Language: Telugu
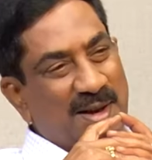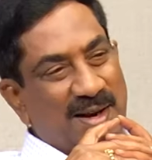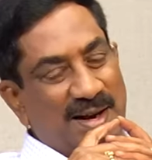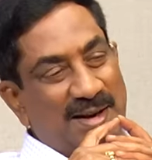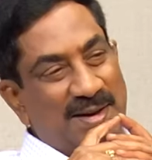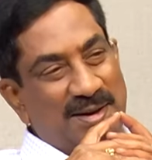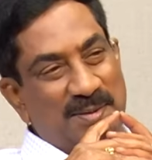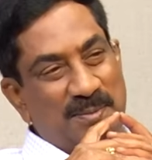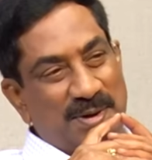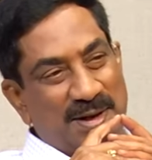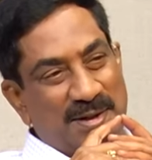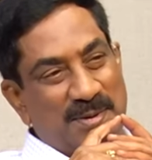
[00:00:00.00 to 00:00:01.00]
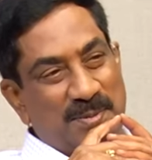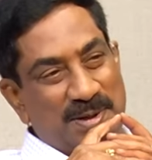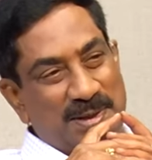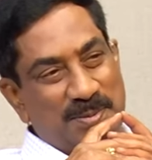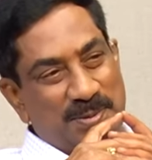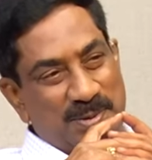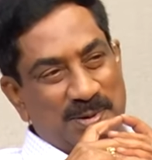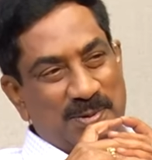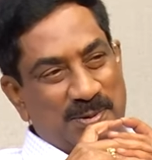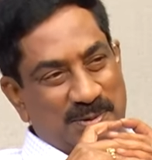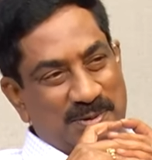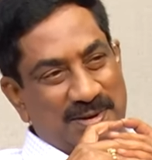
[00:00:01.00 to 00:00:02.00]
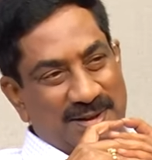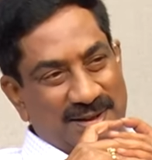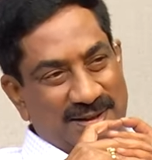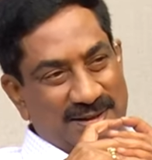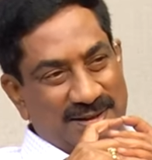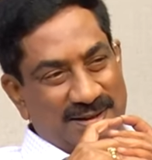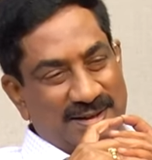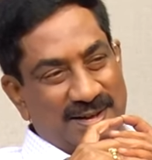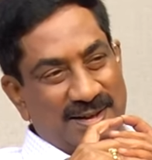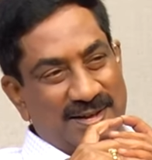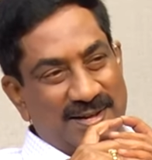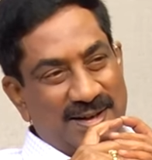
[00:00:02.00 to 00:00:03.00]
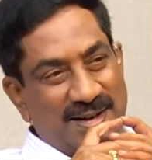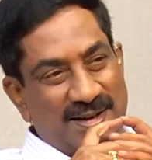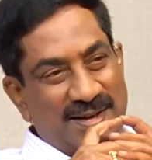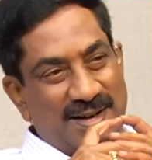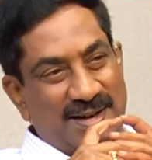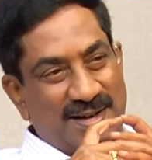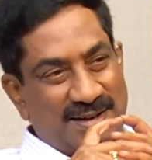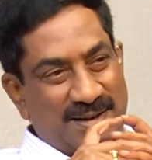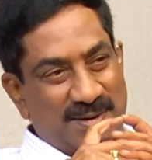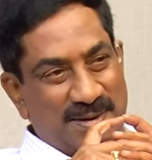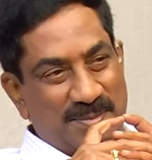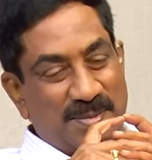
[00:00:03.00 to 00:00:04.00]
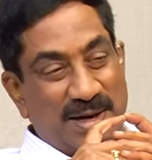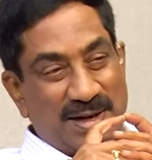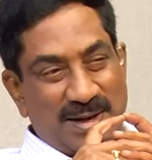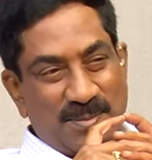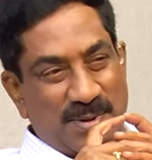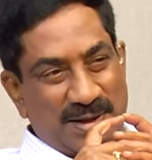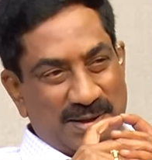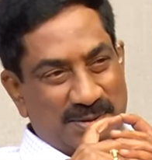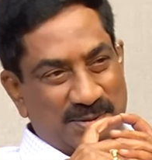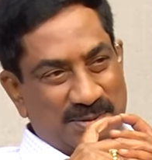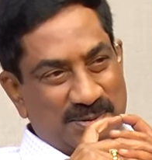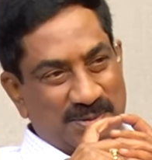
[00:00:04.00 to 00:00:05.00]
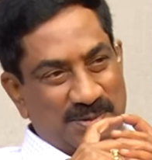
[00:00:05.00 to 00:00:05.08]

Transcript: కానీ మీరందరూ మర్చిపోతున్నది ఒకటి ఉంది కేసీఆర్ లాంటి మాటల మాంత్రికుడు